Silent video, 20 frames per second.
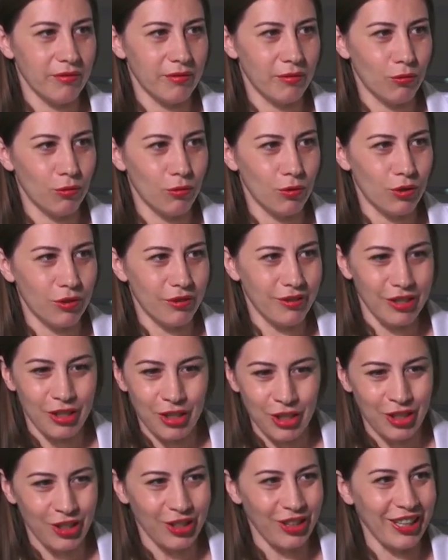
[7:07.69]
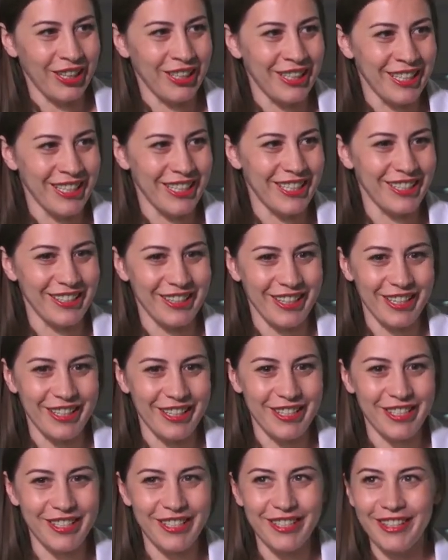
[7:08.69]
То есть нищета, нищета,
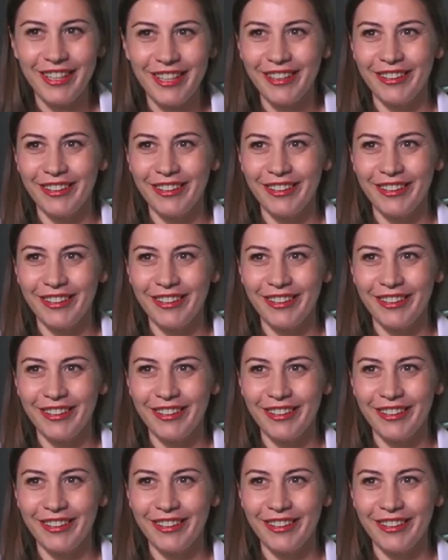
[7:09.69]
нищета,